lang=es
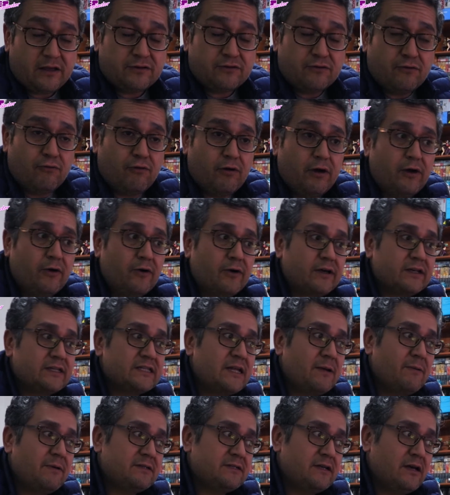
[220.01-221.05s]
Es un juego que
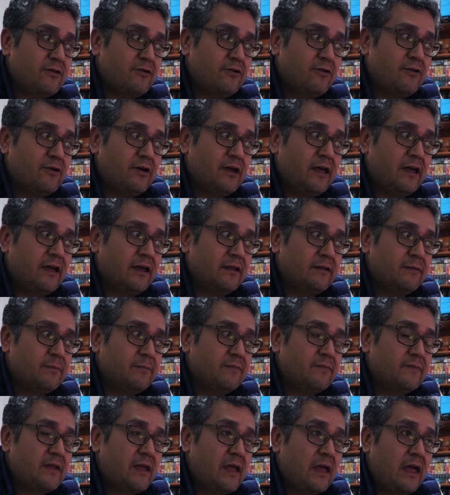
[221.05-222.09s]
está basado
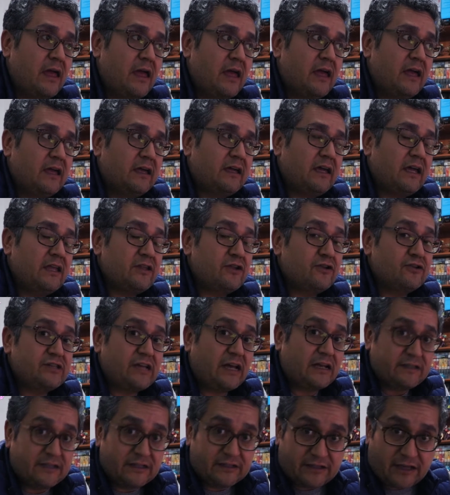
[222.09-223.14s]
en géneros
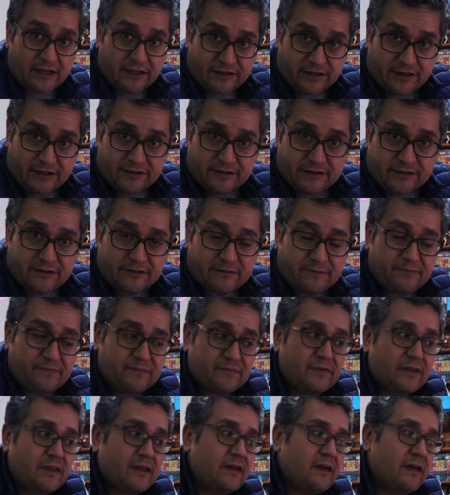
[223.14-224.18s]
ya existentes,
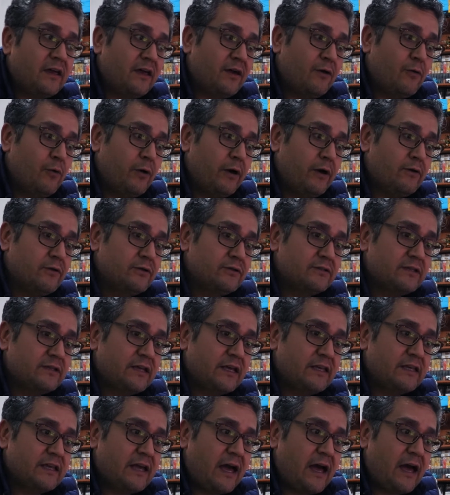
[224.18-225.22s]
en juegos
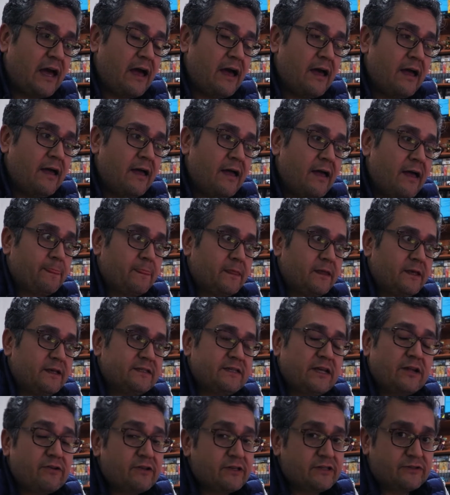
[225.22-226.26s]
que ya
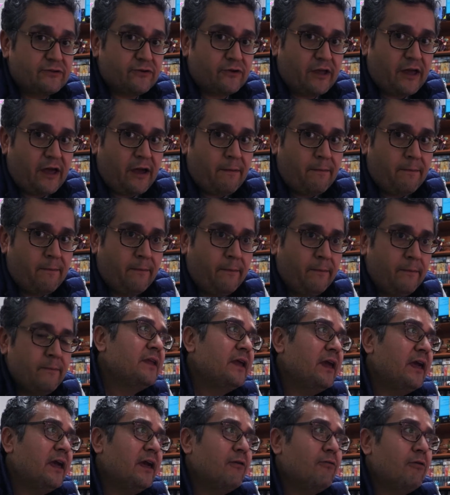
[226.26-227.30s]
hicieron historia,
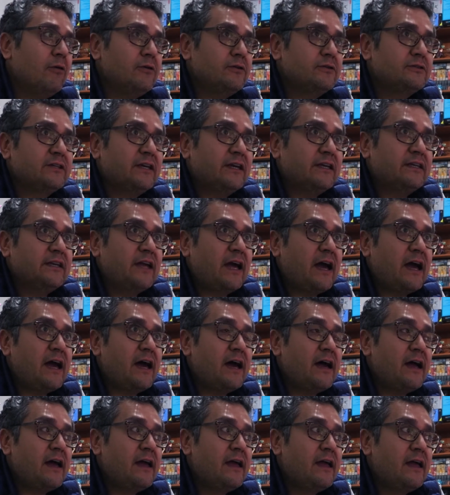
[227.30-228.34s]
en juegos que
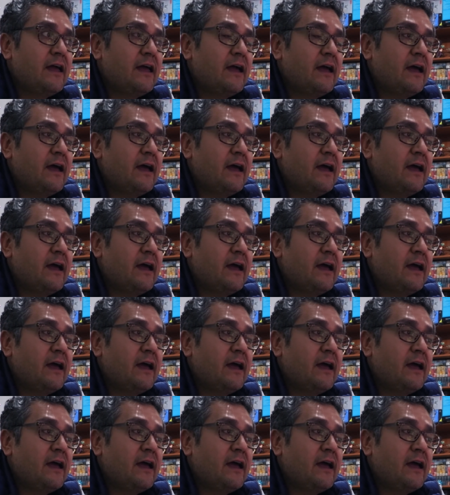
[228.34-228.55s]
ya